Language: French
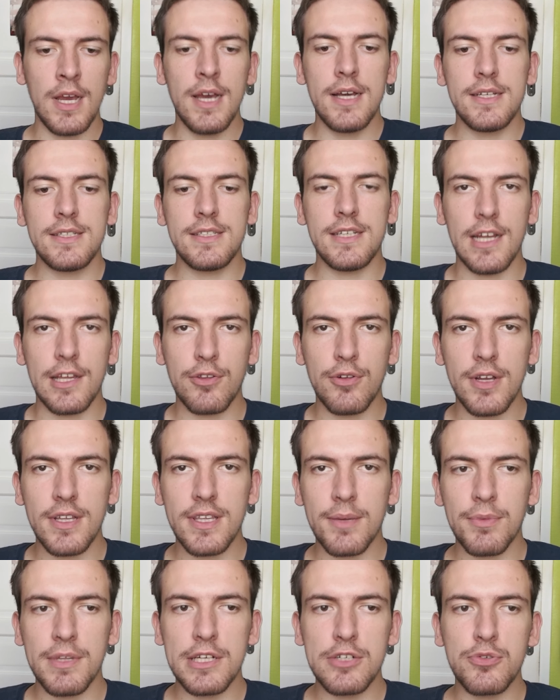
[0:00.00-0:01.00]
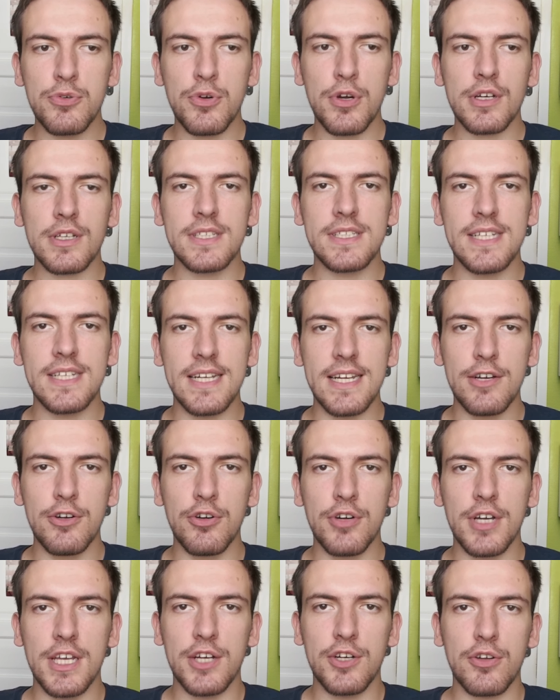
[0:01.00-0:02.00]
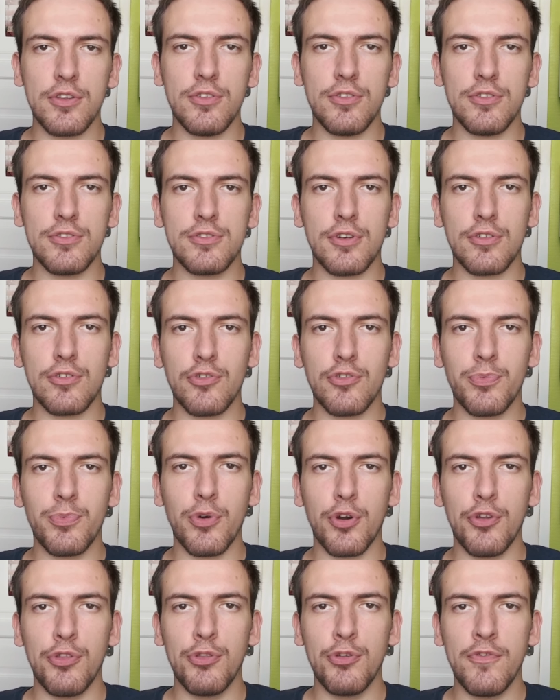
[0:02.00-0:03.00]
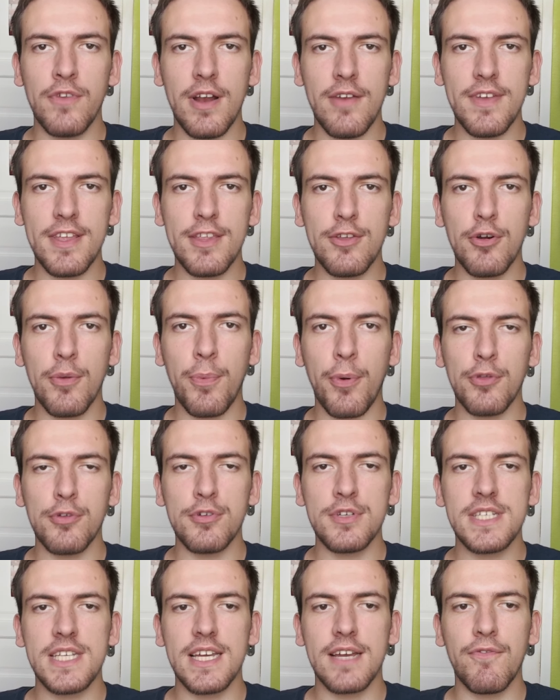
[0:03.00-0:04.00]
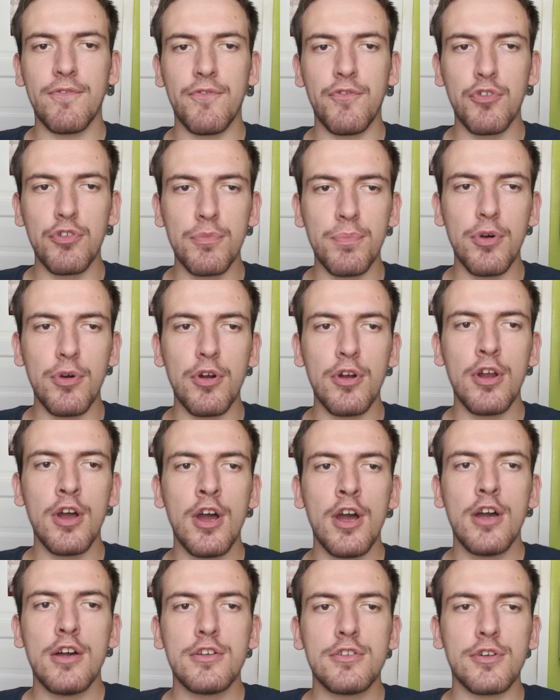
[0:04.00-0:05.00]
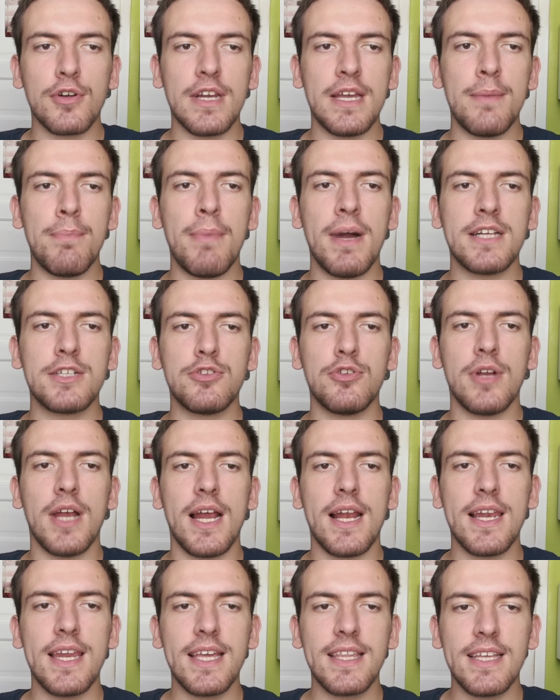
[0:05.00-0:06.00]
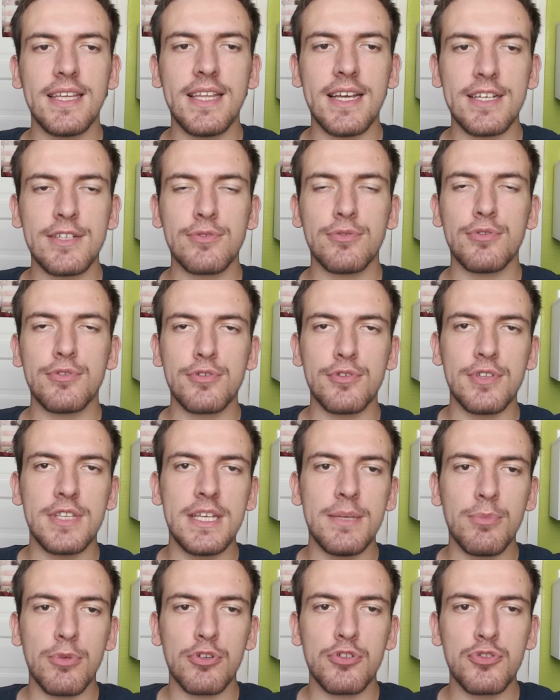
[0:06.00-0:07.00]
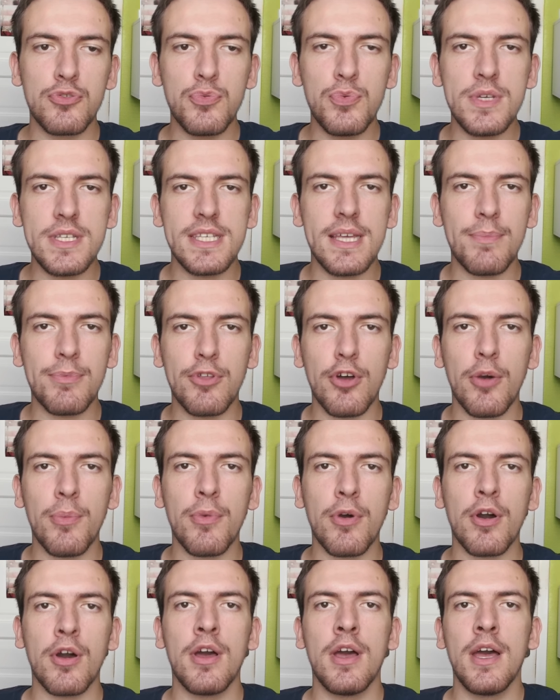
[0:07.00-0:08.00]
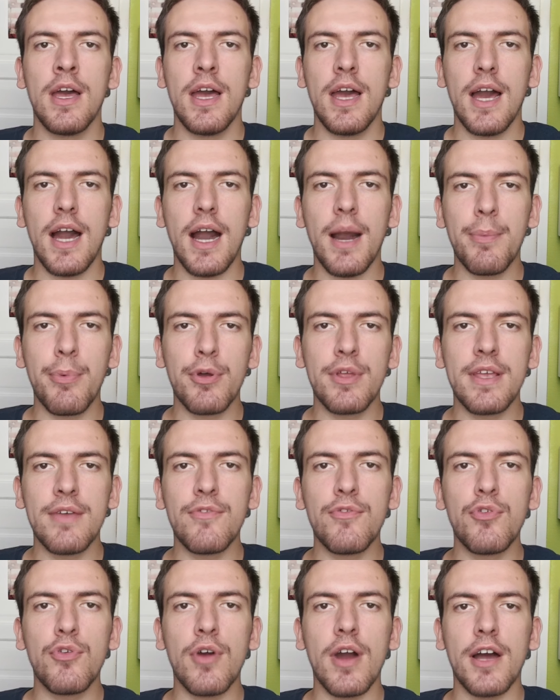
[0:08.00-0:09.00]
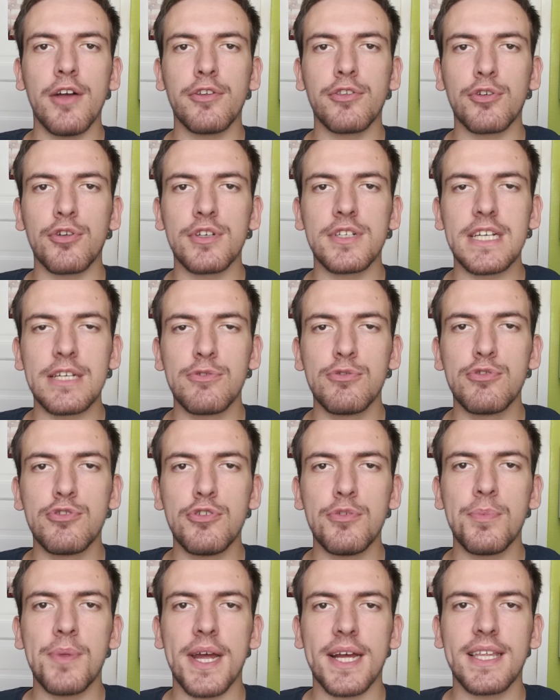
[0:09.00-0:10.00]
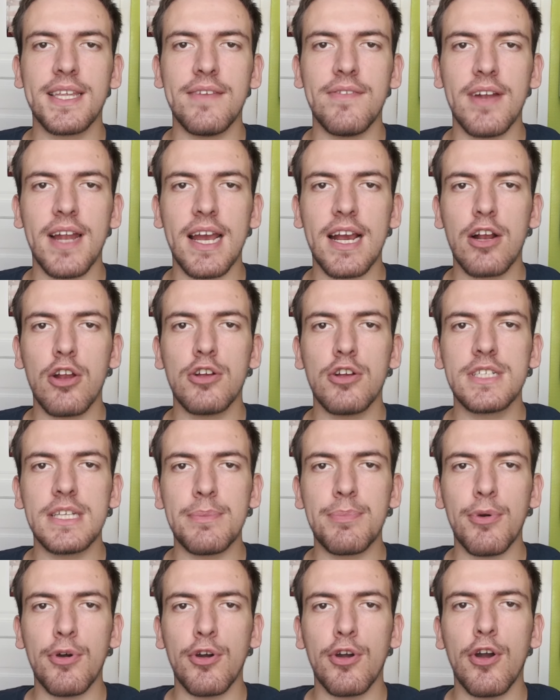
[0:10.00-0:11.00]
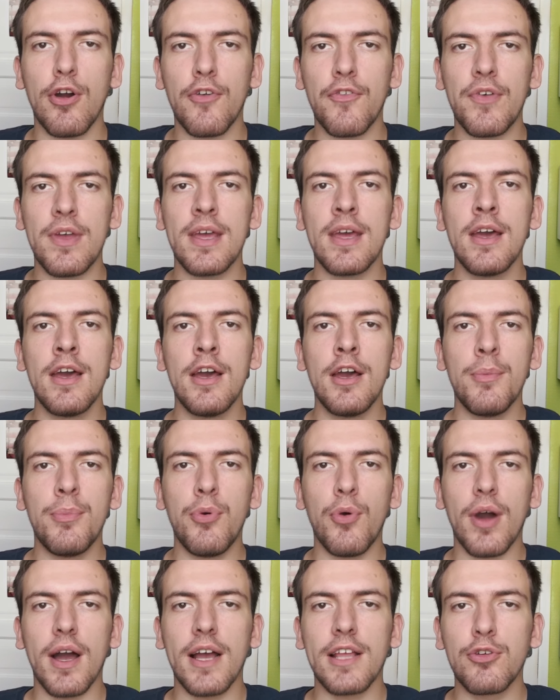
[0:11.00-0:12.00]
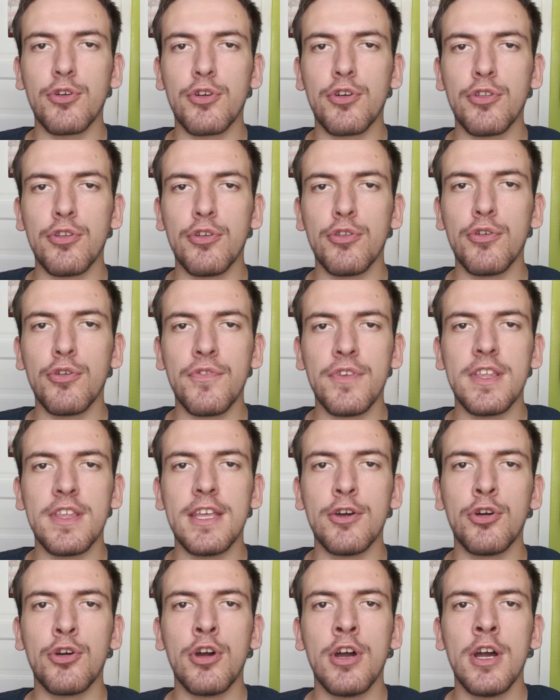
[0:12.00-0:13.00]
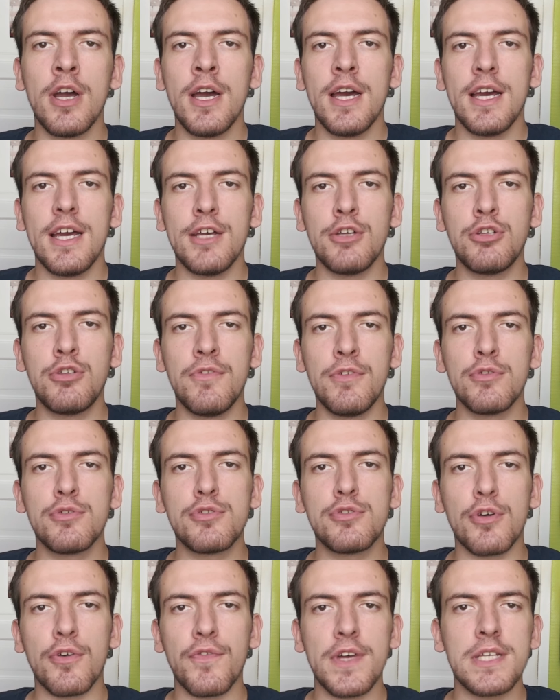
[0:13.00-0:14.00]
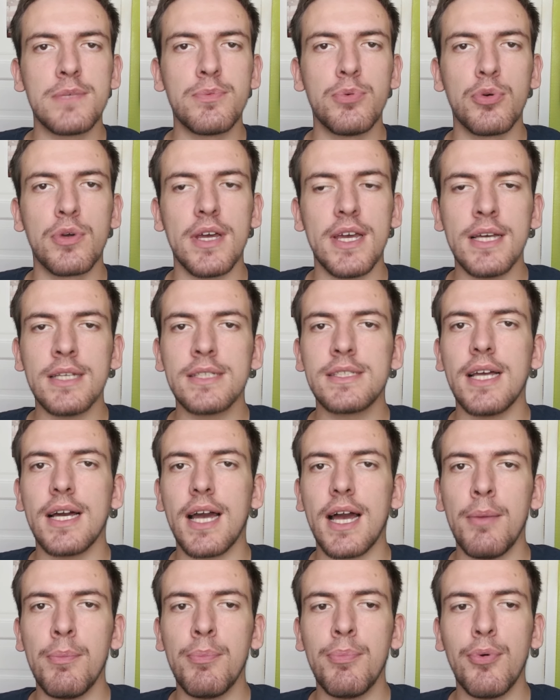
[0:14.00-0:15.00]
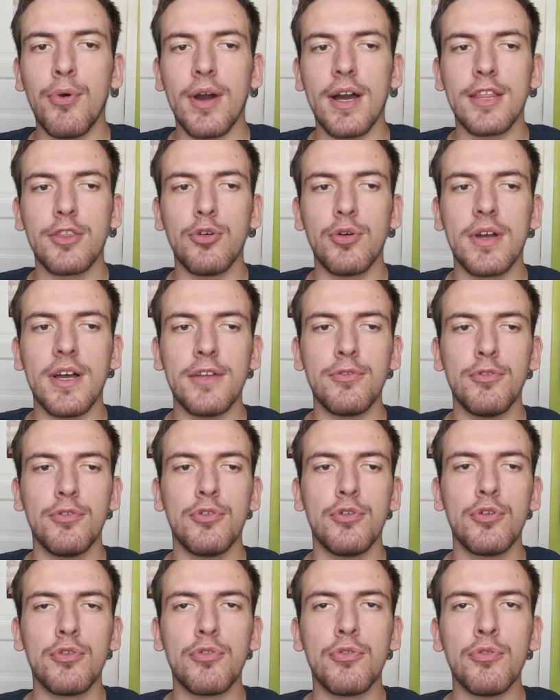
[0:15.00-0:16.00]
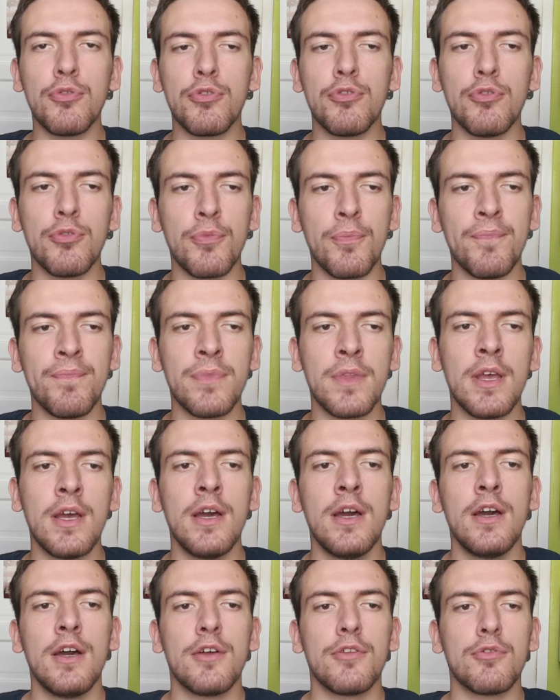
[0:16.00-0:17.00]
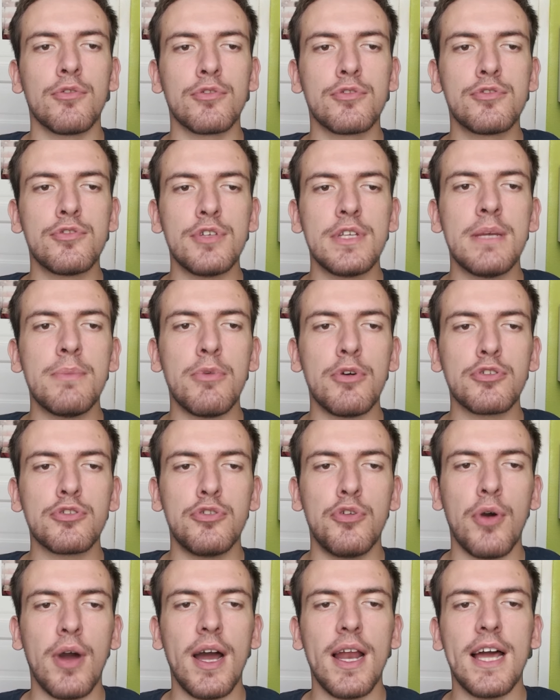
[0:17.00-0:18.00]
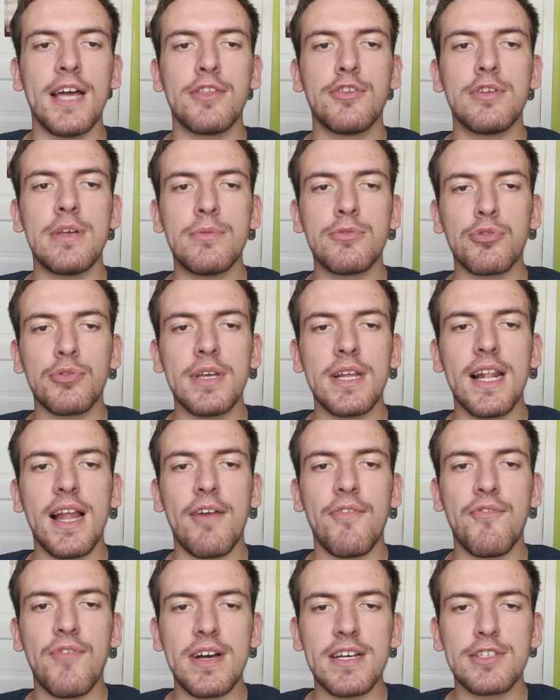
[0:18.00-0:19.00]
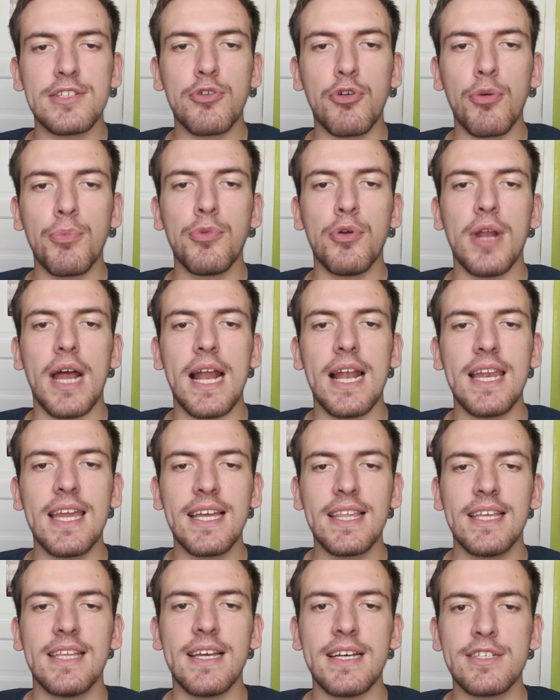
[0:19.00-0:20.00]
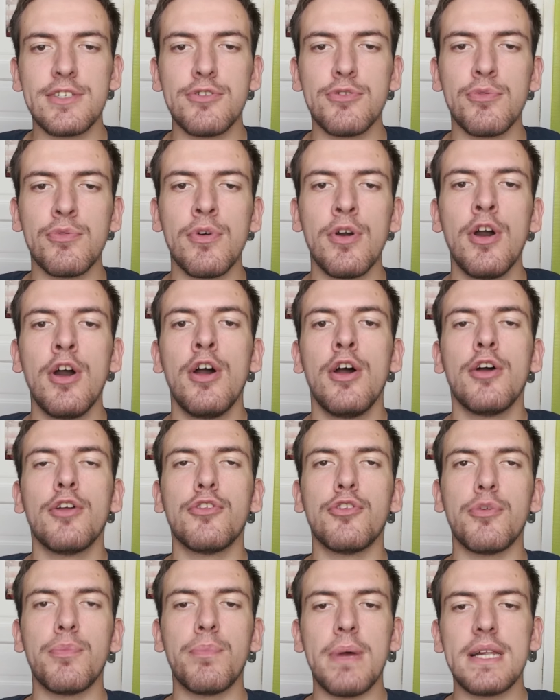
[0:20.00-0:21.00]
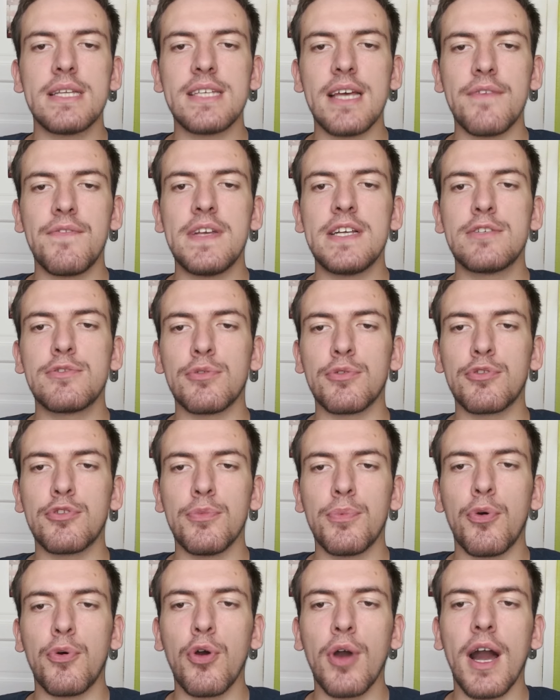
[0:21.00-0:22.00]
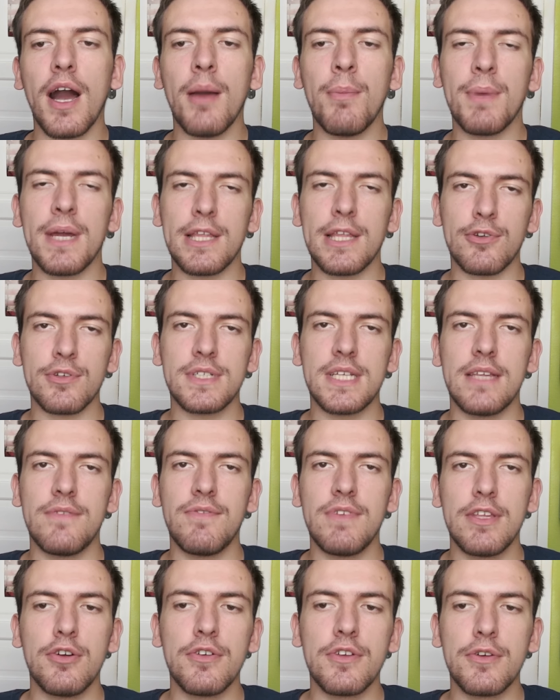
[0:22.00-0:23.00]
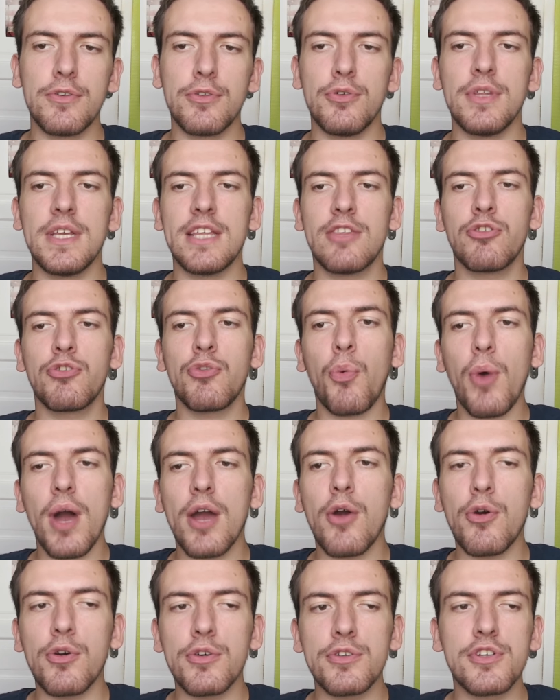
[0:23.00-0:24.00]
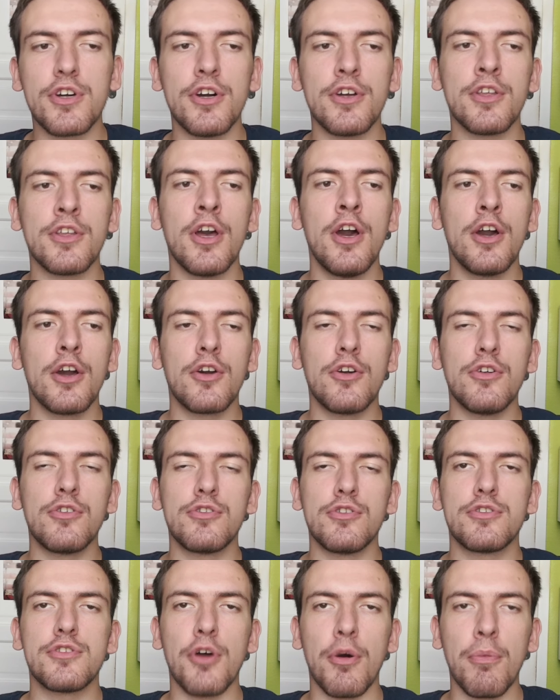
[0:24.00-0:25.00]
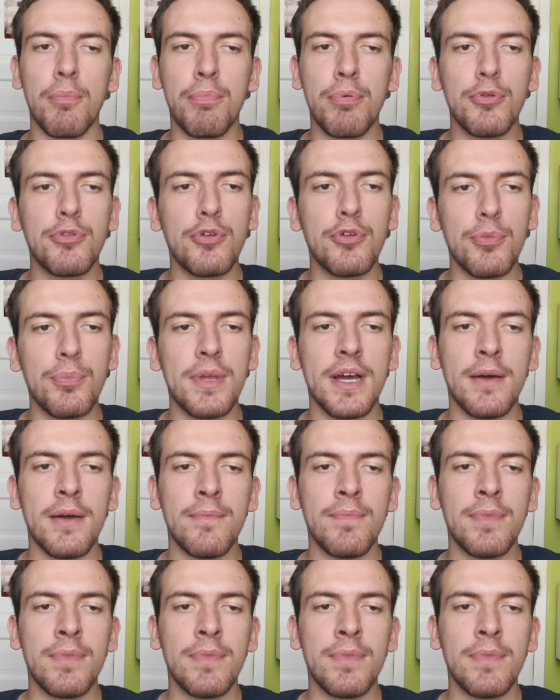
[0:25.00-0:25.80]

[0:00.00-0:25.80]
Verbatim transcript: C'est la tous des joueurs, c'est Léo et aujourd'hui on se retrouve pour une nouvelle vidéo pronostic football sur les matchs de la Ligue des Nations de ce dimanche 8 septembre. Abonnez-vous à notre chaîne YouTube et activez la cloche, si ce n'est pas encore fait, pour rater aucune de nos vidéos et suivez-nous sur Facebook et Instagram pour rater aucun de nos contenus. Donc ce dimanche on aura la deuxième journée de la phase de groupe de la Ligue des Nations. De belles affiches sont au programme et dans cette vidéo je vais vous donner trois grosses cotes que je sens plutôt bien.